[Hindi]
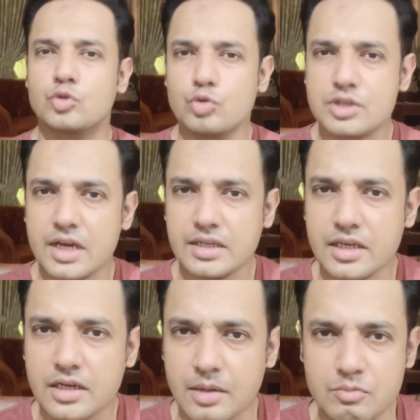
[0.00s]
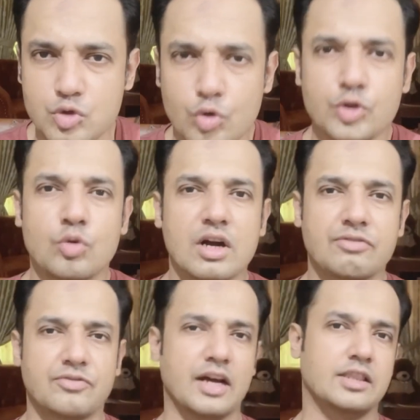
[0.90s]
दूसरे की कमज़ोरियों का
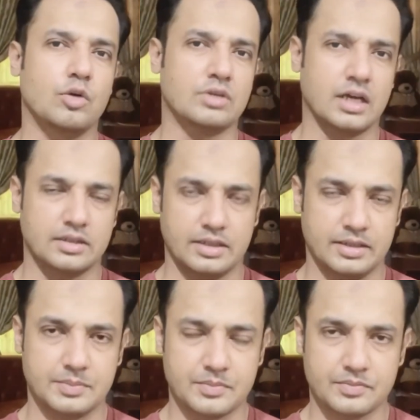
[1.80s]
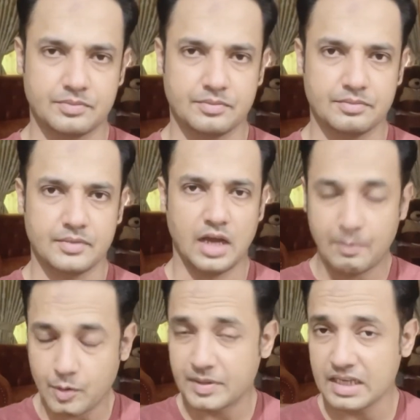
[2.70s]
फ़ायदा उठाते हैं
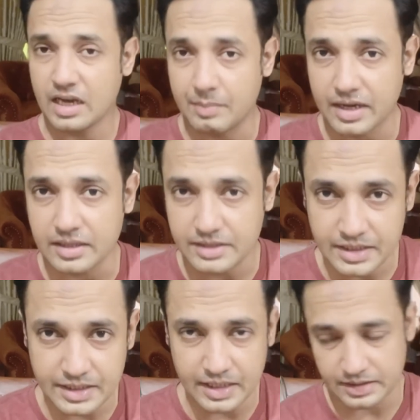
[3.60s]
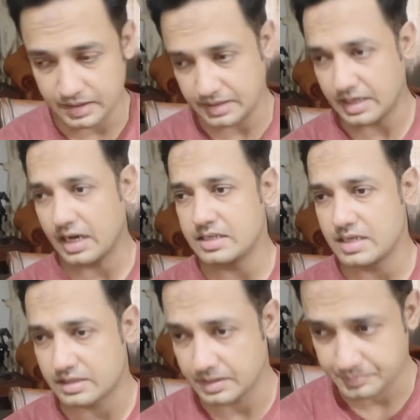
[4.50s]
आपको पता है हमारे दीन के अंदर ये कहा
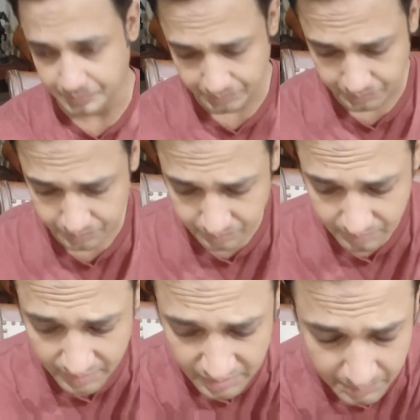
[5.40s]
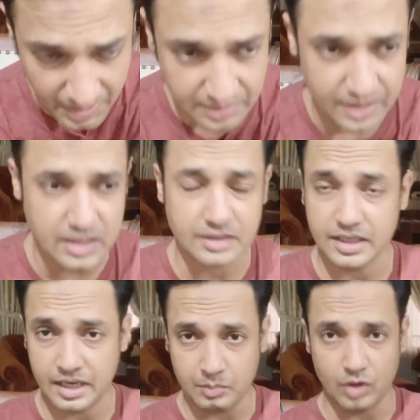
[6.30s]
जाता है ये बात कही जाती
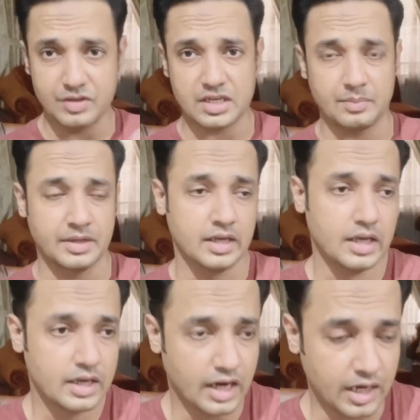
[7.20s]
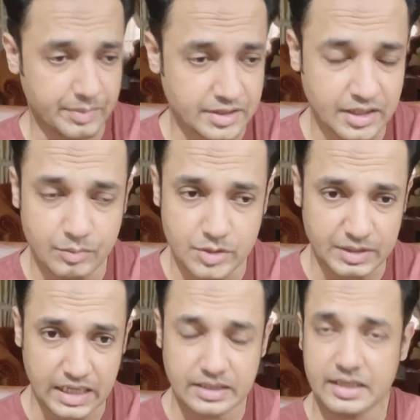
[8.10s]
है एक मौलवी साहब ने आलम दीन ने मुझे
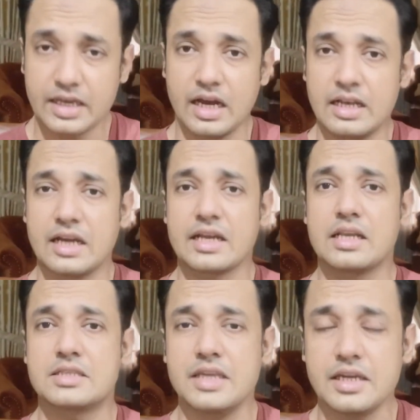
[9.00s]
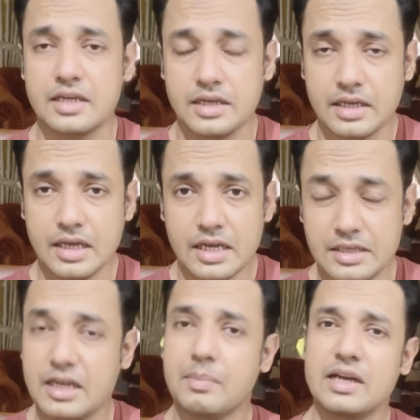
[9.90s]
बताया था कि अल्लाह के नज़दीक
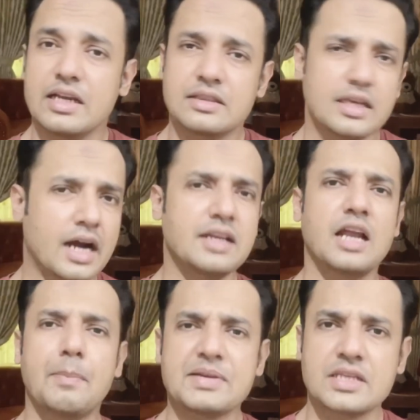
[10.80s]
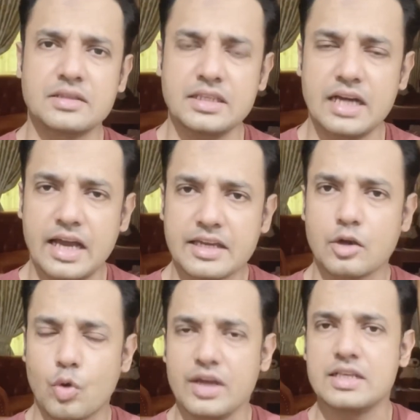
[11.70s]
ये अमल इंतहाई नापसंदीदा है कि
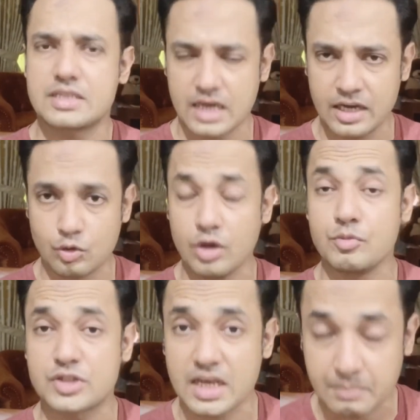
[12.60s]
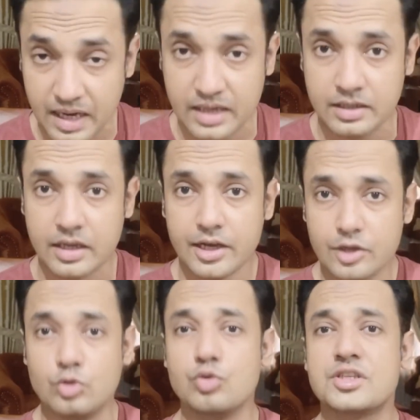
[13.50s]
कोई इंसान कोई मुसलमान
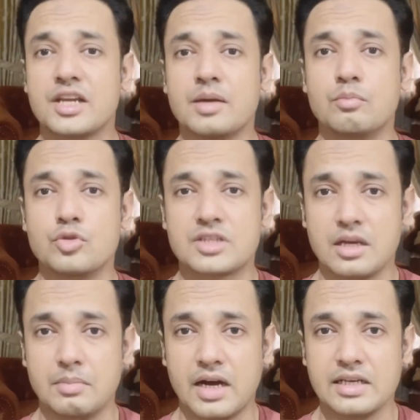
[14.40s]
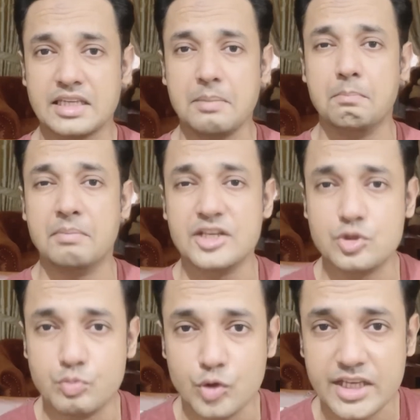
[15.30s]
दूसरे मुसलमान की
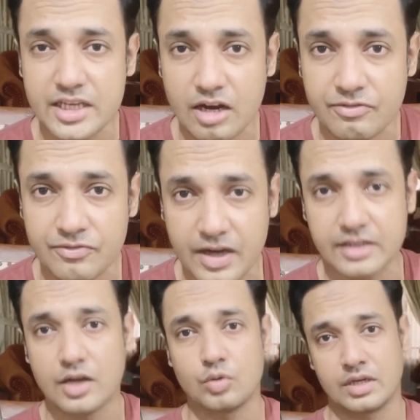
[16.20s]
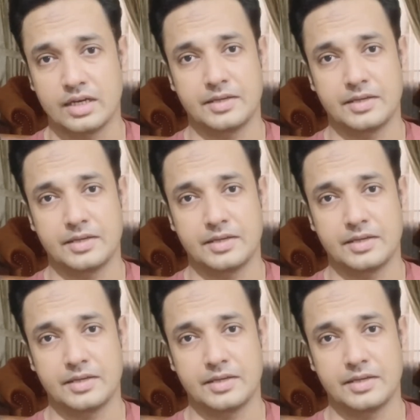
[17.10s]
मजबूरी का फ़ायदा उठाए